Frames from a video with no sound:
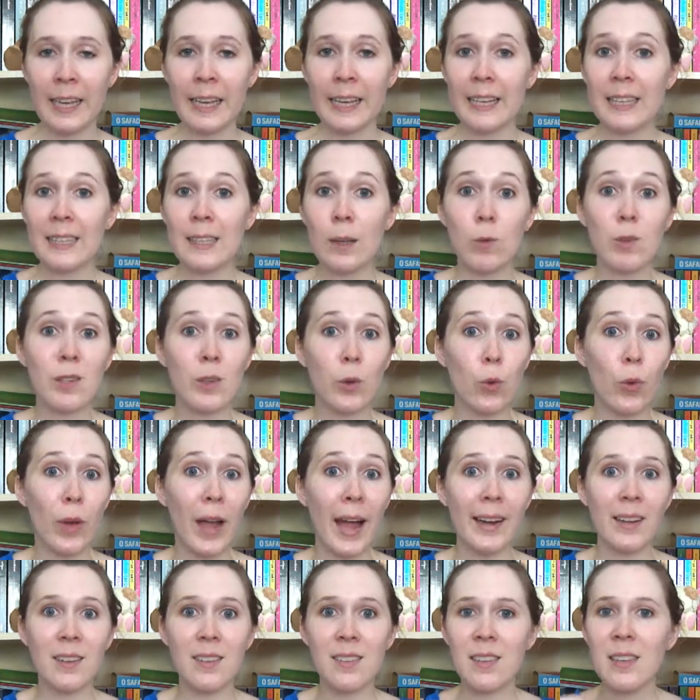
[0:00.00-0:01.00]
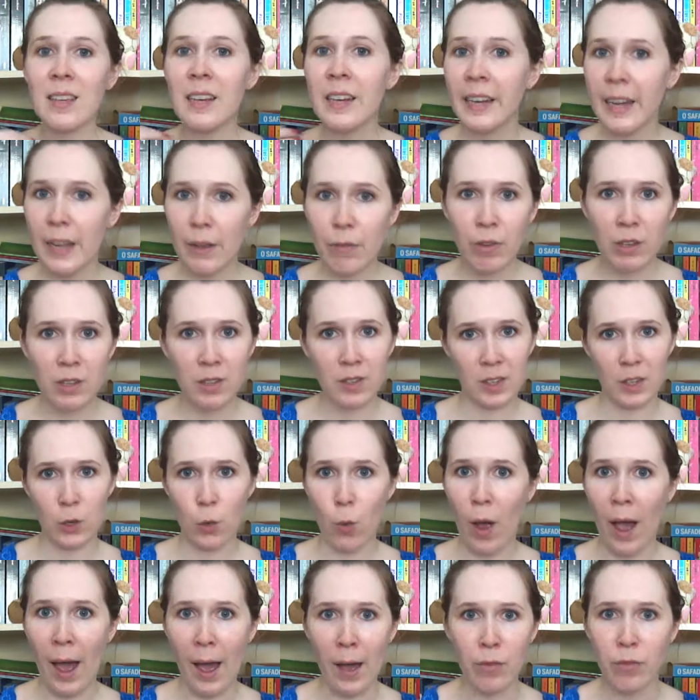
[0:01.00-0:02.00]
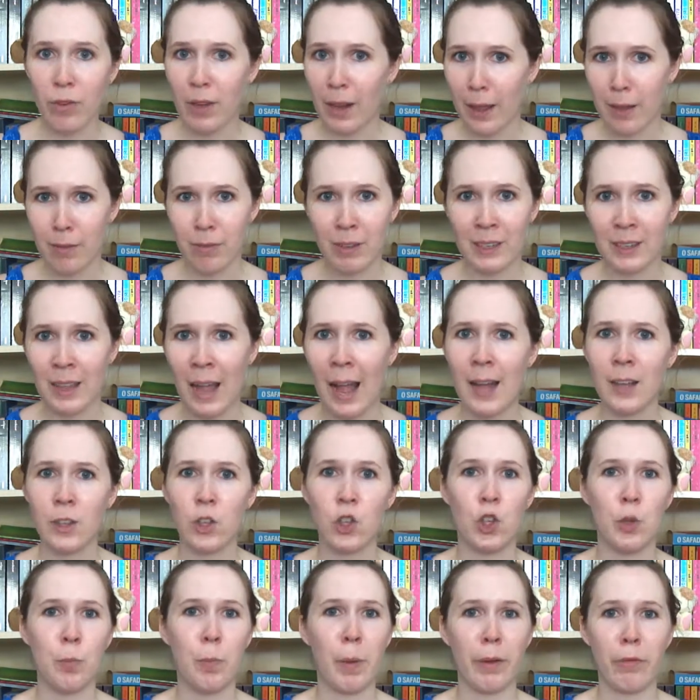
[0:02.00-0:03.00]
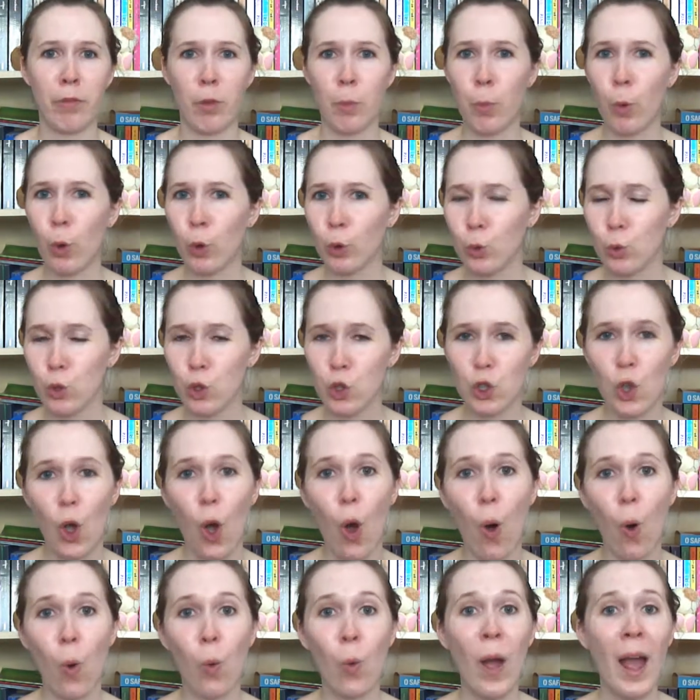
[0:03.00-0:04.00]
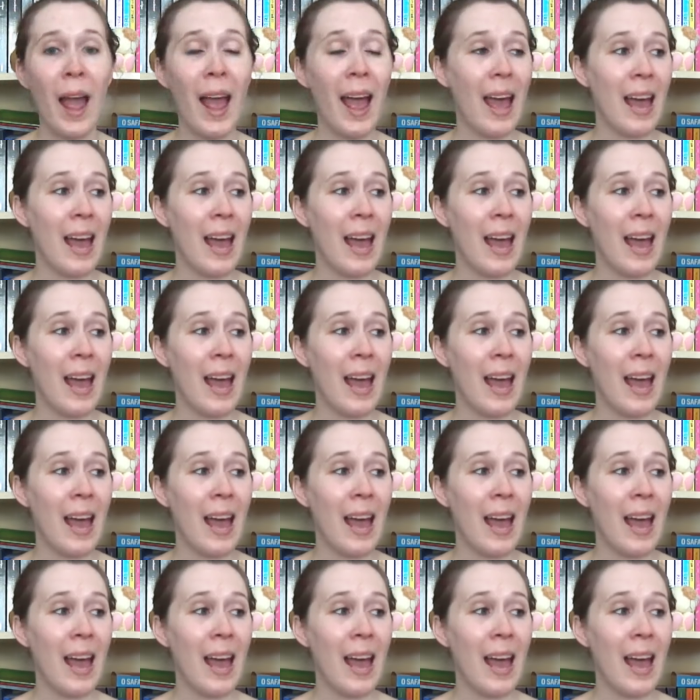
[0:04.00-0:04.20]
Então são lugares incríveis que o Rafa leva a Tati para ver pôr do sol,